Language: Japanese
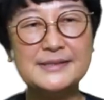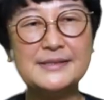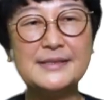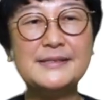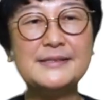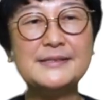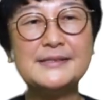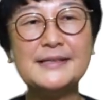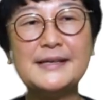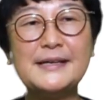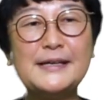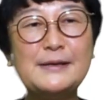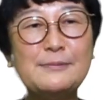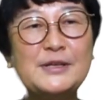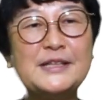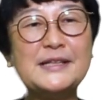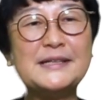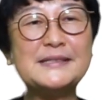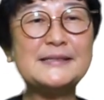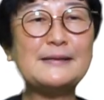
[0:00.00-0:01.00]
ぜひぜひ
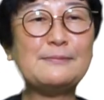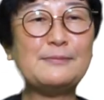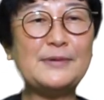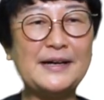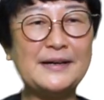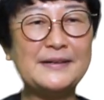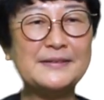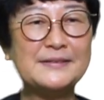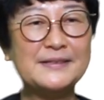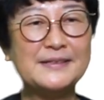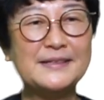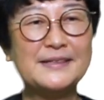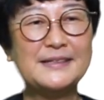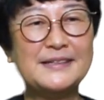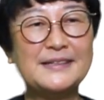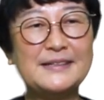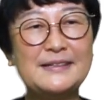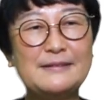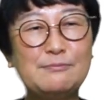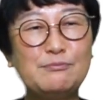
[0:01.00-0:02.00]
皆様
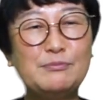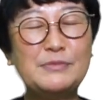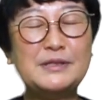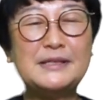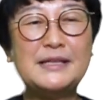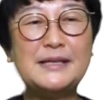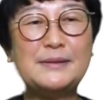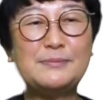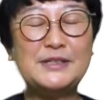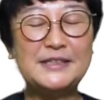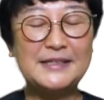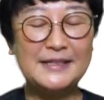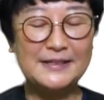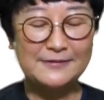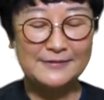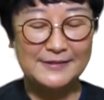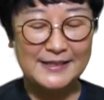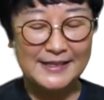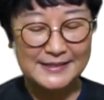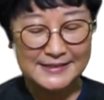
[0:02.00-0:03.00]
見てみて
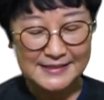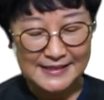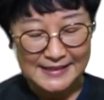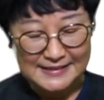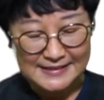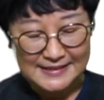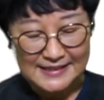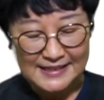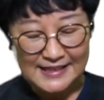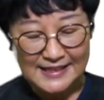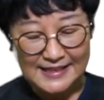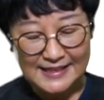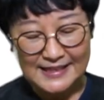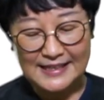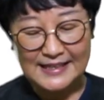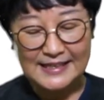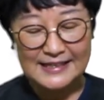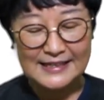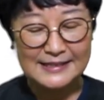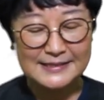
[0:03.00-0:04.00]
ください。
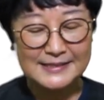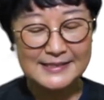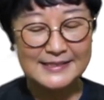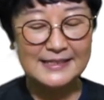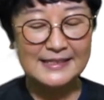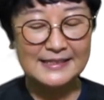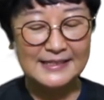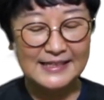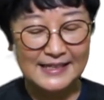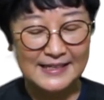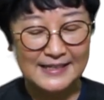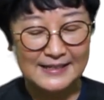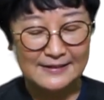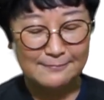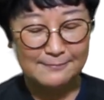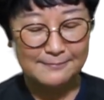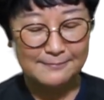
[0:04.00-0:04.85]
えー、かつてね